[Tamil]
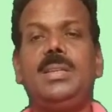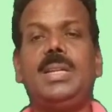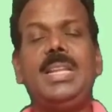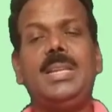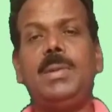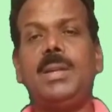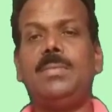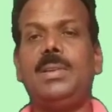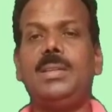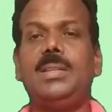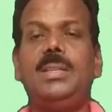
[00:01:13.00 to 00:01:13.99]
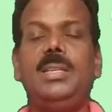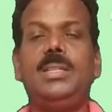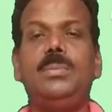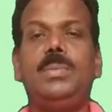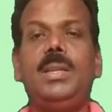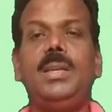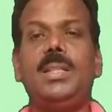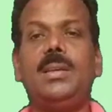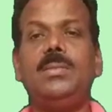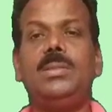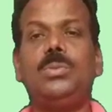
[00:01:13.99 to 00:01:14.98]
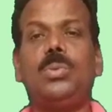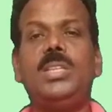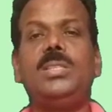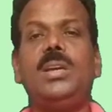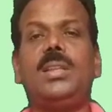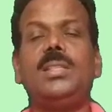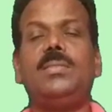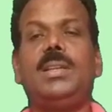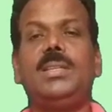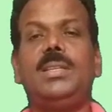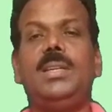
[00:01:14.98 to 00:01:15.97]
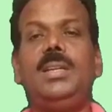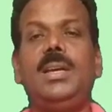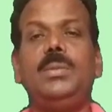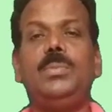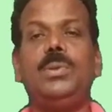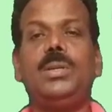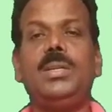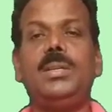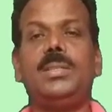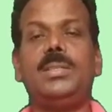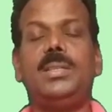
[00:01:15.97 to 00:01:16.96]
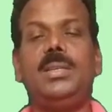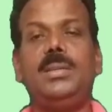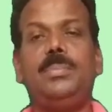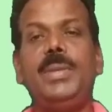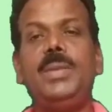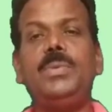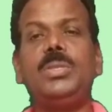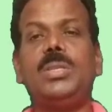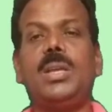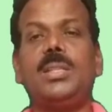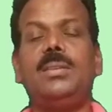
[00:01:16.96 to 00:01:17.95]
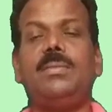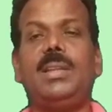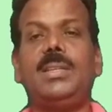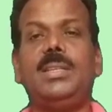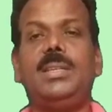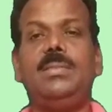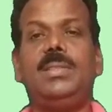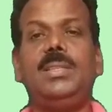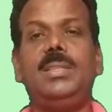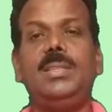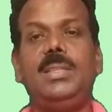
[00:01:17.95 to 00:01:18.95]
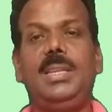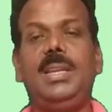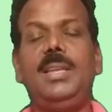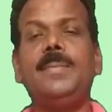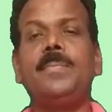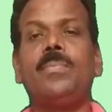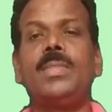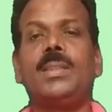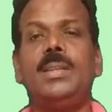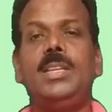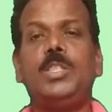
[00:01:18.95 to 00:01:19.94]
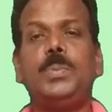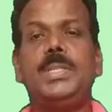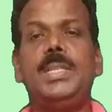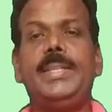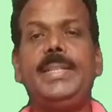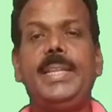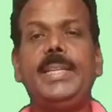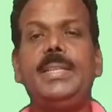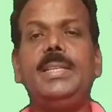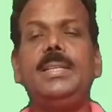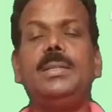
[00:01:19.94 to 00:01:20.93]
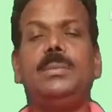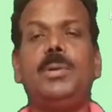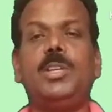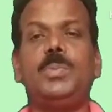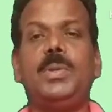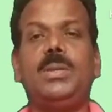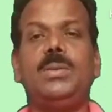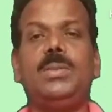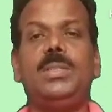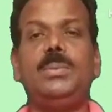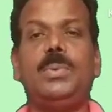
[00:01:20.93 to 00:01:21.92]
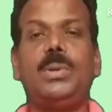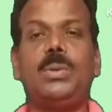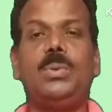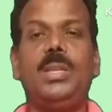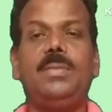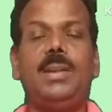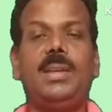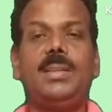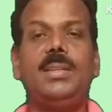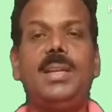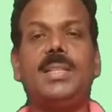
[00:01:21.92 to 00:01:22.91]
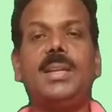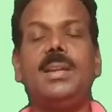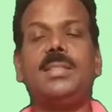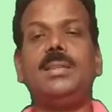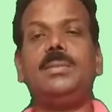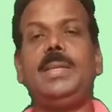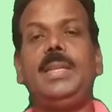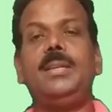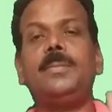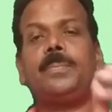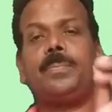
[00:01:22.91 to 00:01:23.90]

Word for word: கடினமான வழக்குகள் ஏதும் இல்லை அதாவது துறை சார்ந்த வழக்குகள் அதுபோக பிரிவு சார்ந்த வழக்குகள் வந்து இல்லை எஸ்பெஷலி டெட்டு பாஸ் பண்ணவங்க வந்து போடக்கூடிய வழக்கு அந்த காலத்தில் பார்த்திங்கன்னா